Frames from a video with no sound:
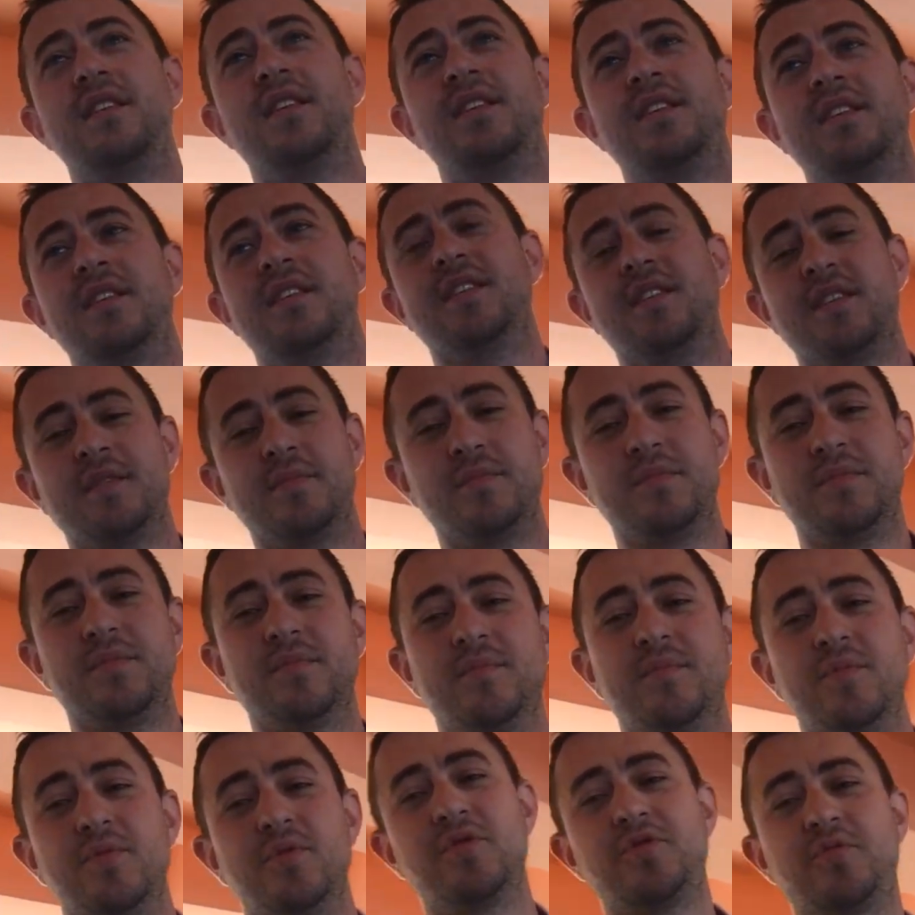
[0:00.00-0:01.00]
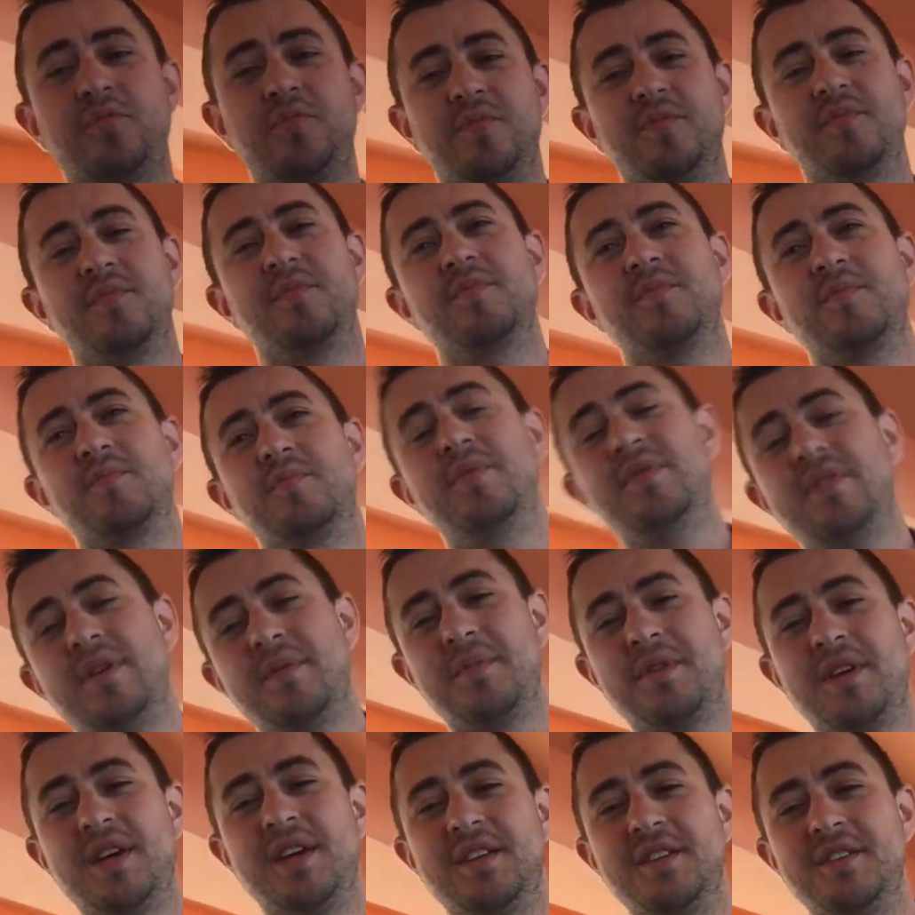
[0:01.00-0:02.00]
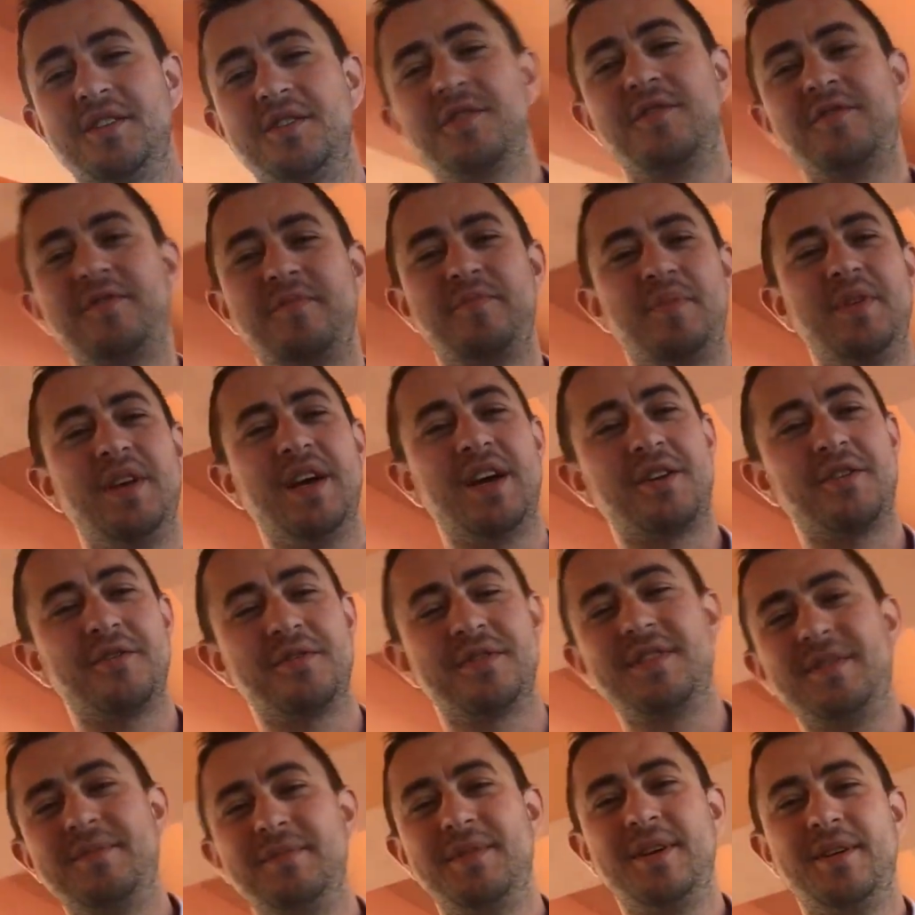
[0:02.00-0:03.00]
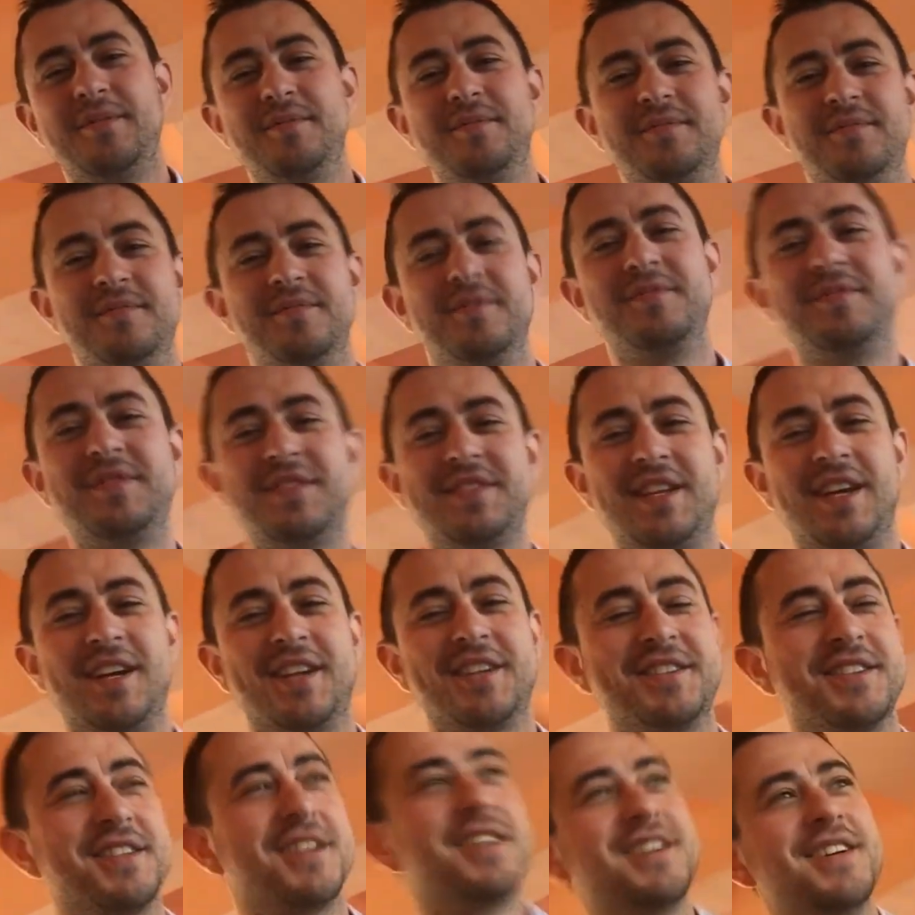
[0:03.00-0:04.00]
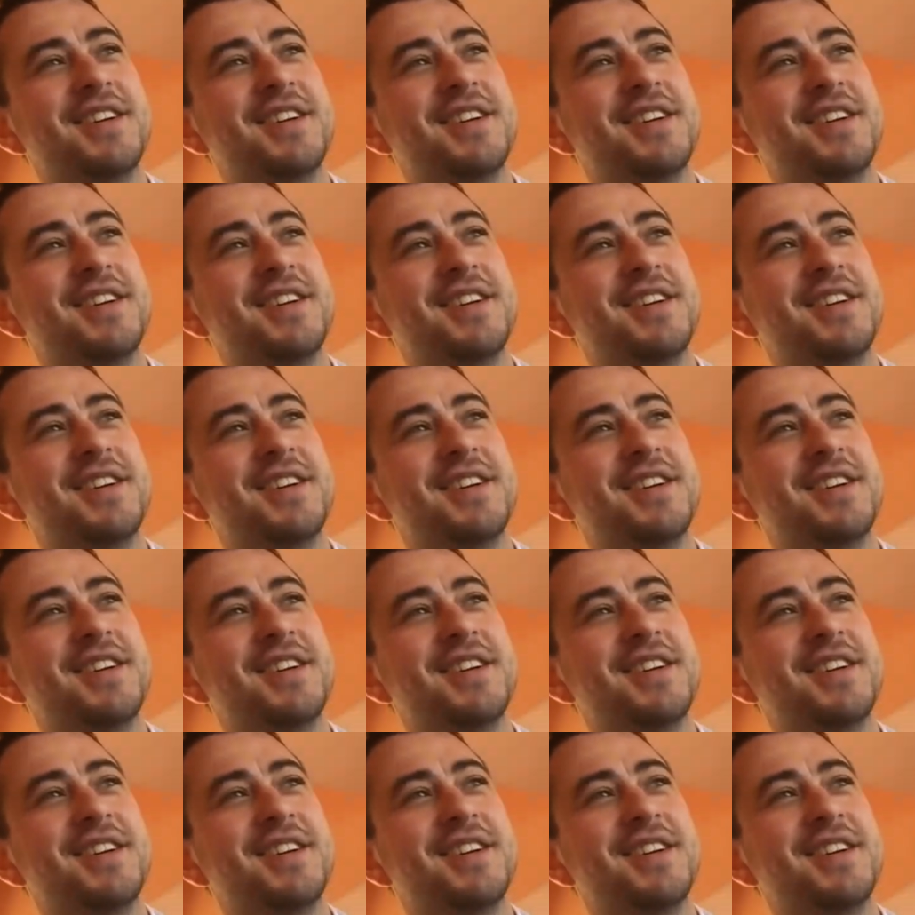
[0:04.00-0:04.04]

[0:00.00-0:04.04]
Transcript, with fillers: Ale nie, już byłem kiedyś PR-owcem, tam wystarczy.